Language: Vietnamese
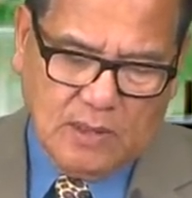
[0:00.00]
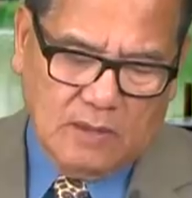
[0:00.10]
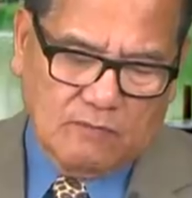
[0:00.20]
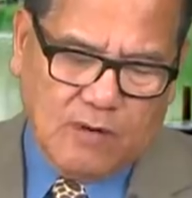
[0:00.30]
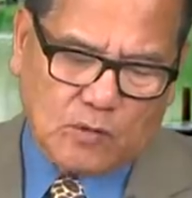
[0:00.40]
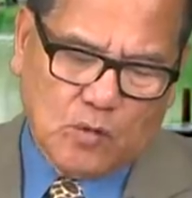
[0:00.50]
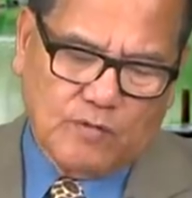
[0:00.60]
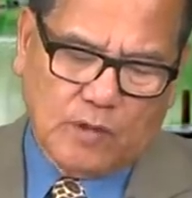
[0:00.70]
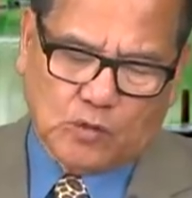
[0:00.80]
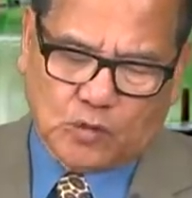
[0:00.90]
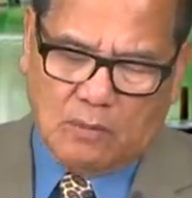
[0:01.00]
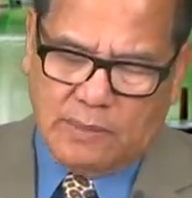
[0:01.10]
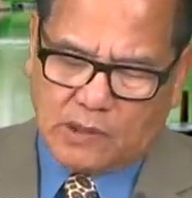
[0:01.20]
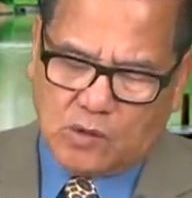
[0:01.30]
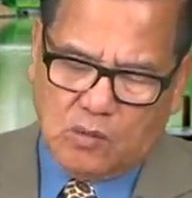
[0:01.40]
Phát ngôn viên của Tòa
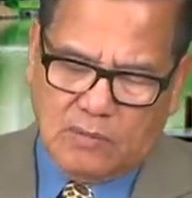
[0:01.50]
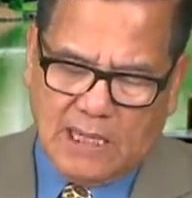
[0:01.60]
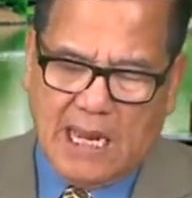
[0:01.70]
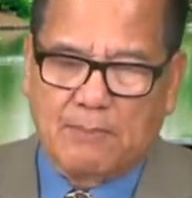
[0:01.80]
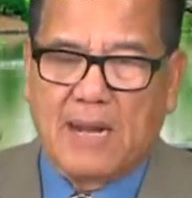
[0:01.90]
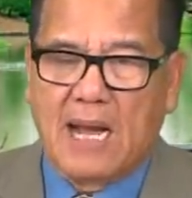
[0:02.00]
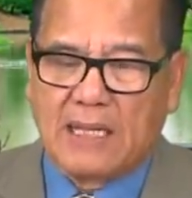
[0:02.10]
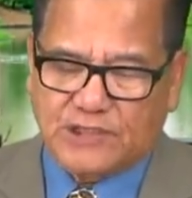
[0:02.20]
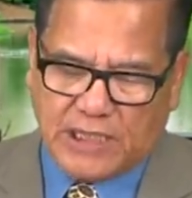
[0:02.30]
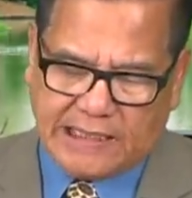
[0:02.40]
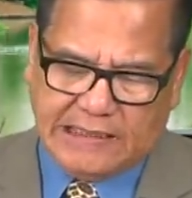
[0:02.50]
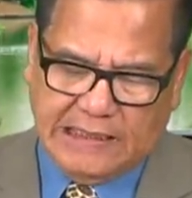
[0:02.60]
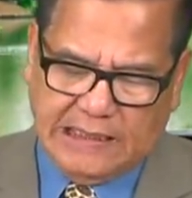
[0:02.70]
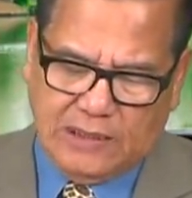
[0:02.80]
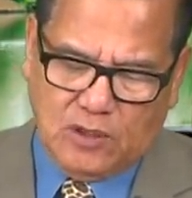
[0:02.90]
Bạch Cung là bà Psaki
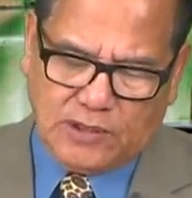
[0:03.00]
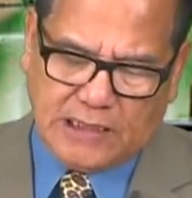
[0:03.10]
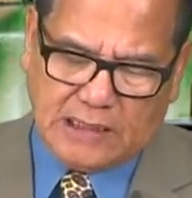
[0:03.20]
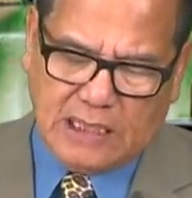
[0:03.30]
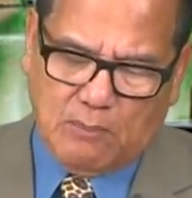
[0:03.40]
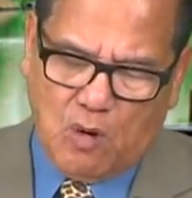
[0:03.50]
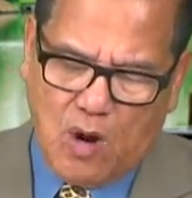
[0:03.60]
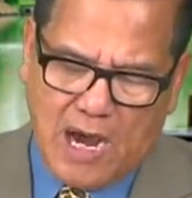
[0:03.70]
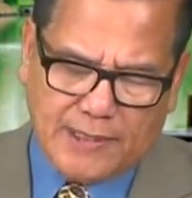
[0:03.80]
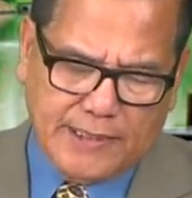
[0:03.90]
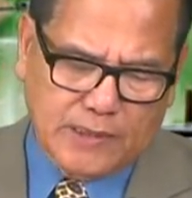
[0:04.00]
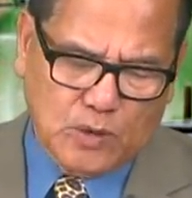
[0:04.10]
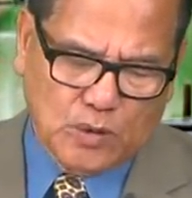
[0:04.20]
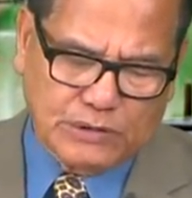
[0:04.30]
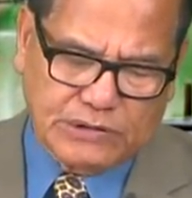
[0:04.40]
nói rằng là Bộ An ninh
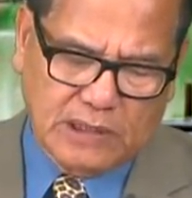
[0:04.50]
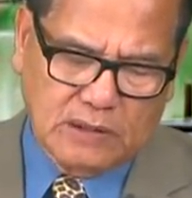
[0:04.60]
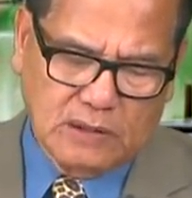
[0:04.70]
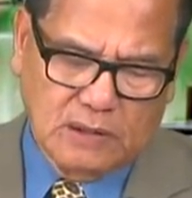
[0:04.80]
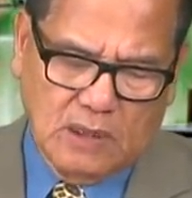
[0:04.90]
Nội chính